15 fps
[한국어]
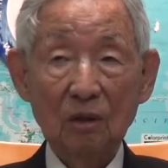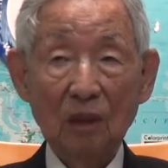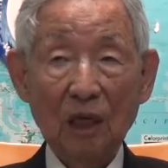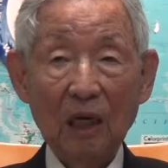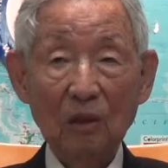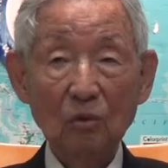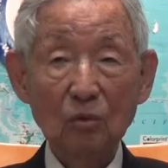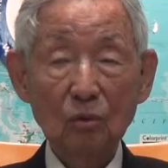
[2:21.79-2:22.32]

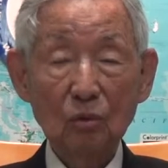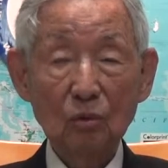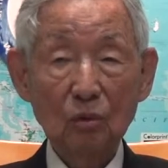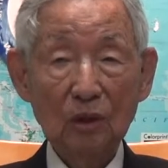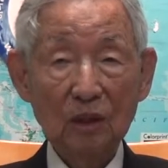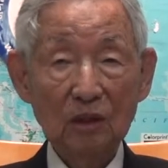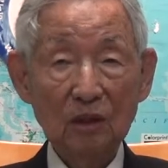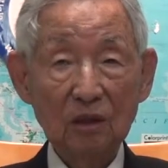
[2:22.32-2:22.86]

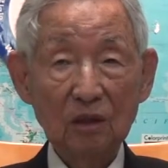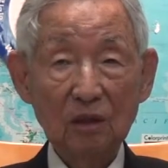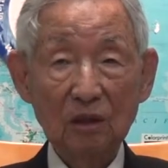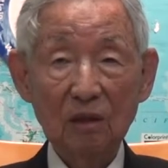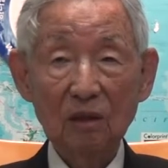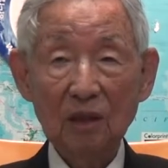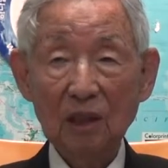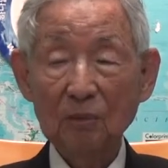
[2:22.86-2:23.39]
한국에서는
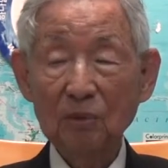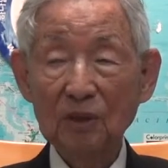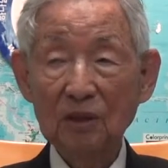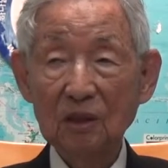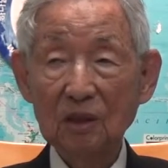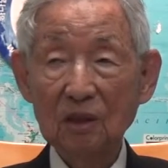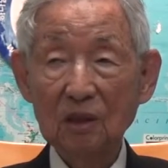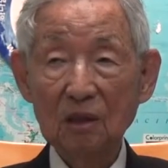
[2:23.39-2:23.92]
어떻게
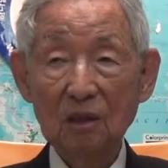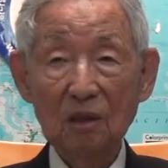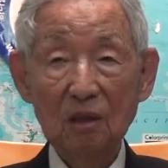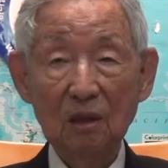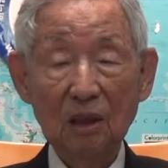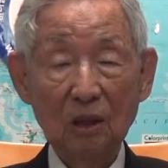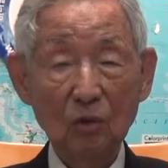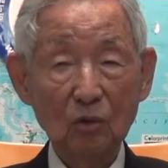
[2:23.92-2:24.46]

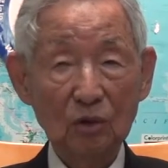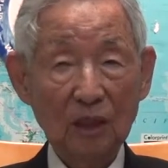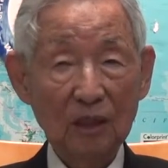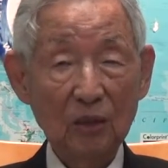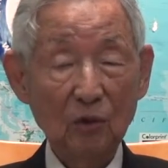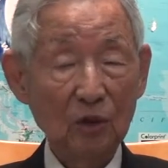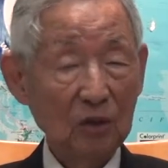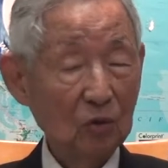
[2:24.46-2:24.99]
번역을 하고
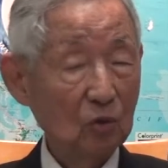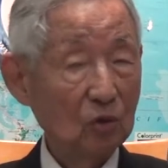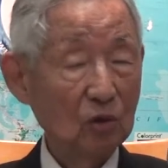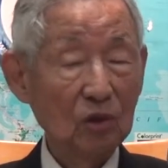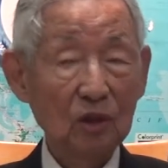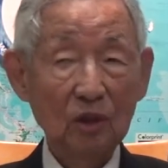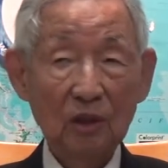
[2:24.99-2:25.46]
사용하고